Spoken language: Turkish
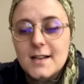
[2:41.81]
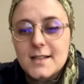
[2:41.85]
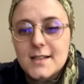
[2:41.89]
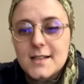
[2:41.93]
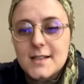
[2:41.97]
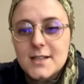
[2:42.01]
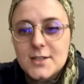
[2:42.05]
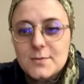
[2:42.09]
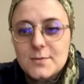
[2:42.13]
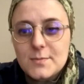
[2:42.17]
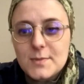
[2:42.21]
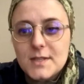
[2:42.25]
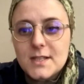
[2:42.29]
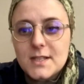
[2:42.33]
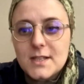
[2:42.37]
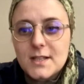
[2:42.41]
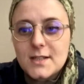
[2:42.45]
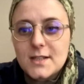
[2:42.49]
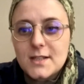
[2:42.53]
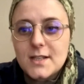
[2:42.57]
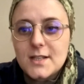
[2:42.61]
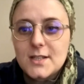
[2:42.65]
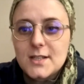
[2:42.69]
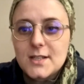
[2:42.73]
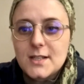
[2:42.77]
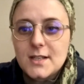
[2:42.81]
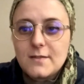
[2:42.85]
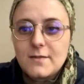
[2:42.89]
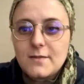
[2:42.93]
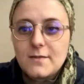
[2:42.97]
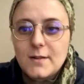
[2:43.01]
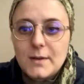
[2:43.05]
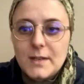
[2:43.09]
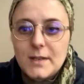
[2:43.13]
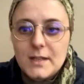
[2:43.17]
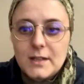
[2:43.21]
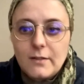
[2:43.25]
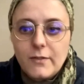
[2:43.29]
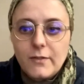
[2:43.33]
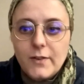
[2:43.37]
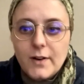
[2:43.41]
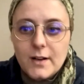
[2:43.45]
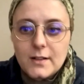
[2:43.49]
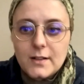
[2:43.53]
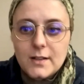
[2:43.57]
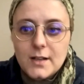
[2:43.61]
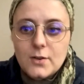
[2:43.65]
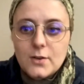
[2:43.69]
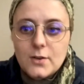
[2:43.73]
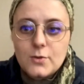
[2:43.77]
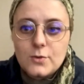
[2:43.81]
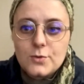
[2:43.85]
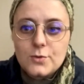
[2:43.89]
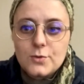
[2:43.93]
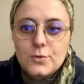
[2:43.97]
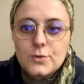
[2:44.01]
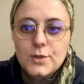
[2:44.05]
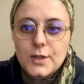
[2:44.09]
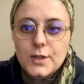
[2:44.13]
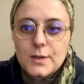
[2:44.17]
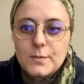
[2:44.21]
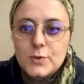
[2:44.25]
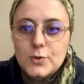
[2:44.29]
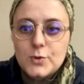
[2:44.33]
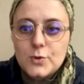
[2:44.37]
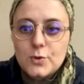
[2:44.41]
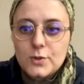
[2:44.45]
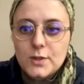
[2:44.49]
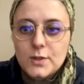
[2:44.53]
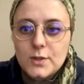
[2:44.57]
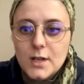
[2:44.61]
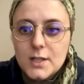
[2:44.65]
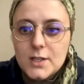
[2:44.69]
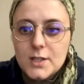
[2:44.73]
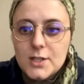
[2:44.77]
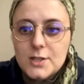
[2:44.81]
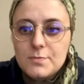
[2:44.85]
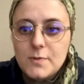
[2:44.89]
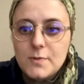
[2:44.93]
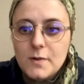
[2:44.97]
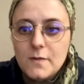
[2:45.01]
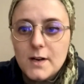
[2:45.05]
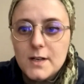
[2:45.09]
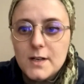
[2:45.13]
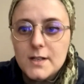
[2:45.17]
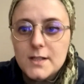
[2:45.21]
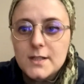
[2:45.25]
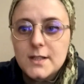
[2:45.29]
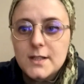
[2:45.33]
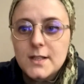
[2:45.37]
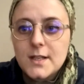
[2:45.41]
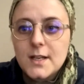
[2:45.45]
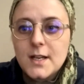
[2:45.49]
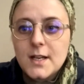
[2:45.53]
seçim stratejileri ve ittifaklar konusunda da birçok tartışma var.